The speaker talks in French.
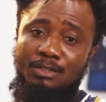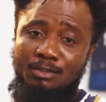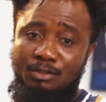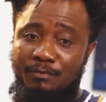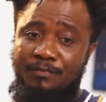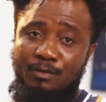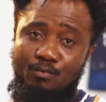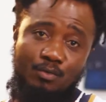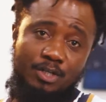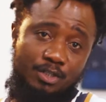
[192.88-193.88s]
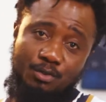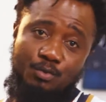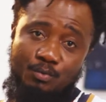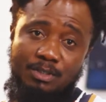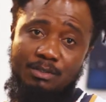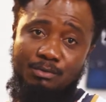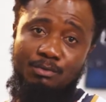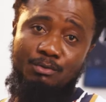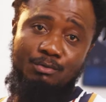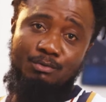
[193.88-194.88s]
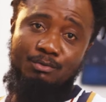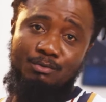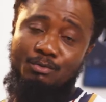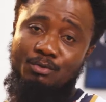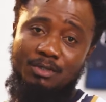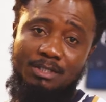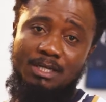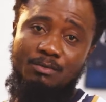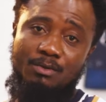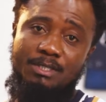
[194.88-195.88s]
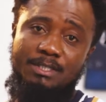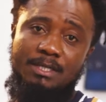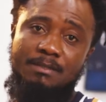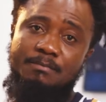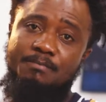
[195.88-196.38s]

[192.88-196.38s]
J'ai fait le collège et ensuite je, suis entré à l'école des arts.